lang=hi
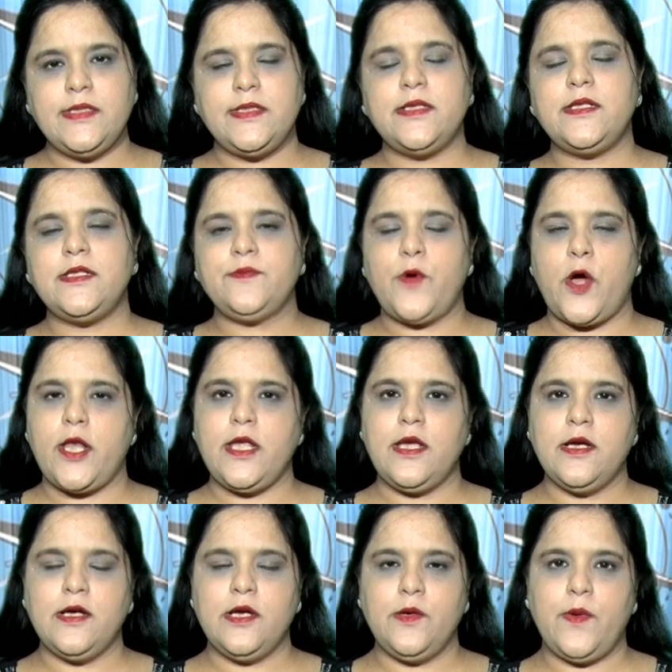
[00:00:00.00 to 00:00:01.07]
This is
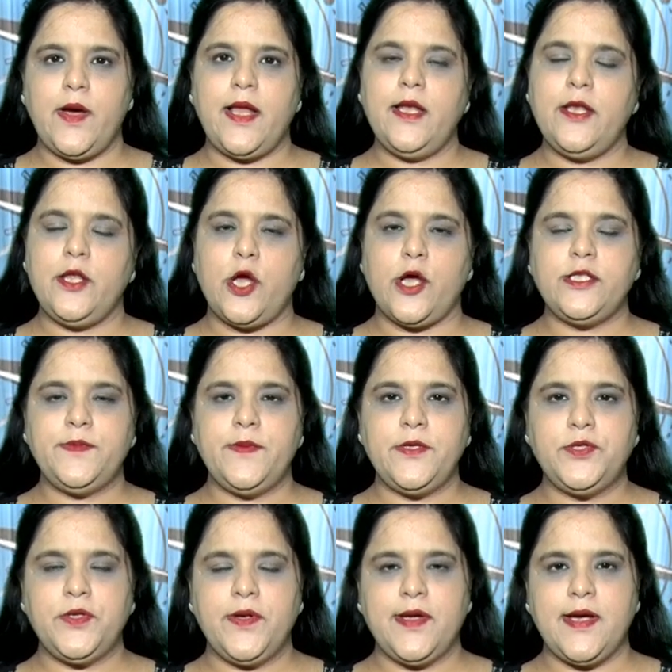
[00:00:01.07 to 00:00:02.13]
Monica Agarwal, your
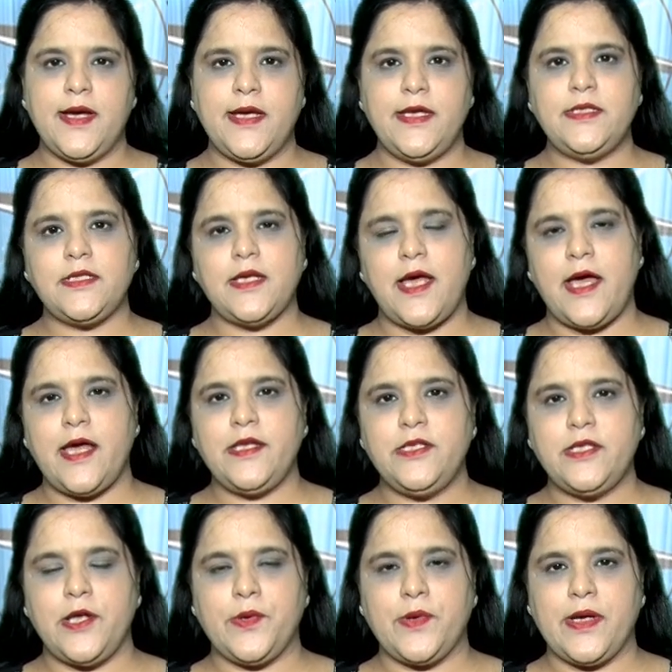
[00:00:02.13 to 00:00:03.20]
spiritual guide and
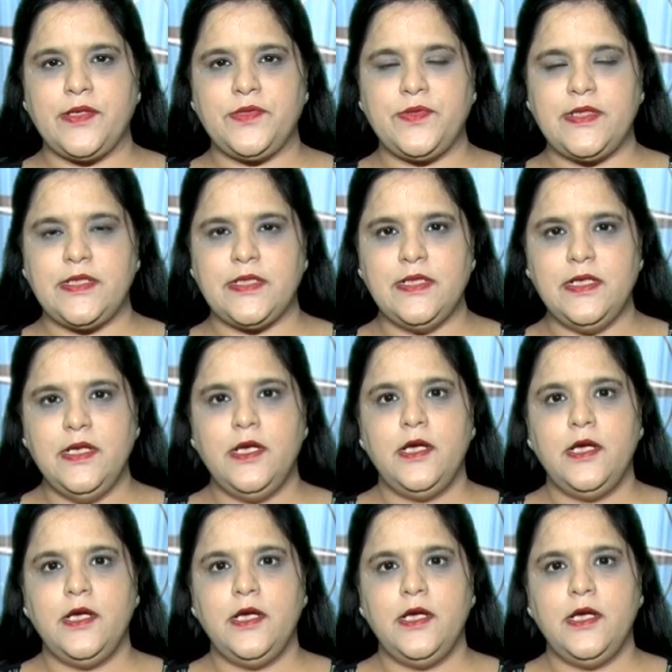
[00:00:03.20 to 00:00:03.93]
tarot card reader.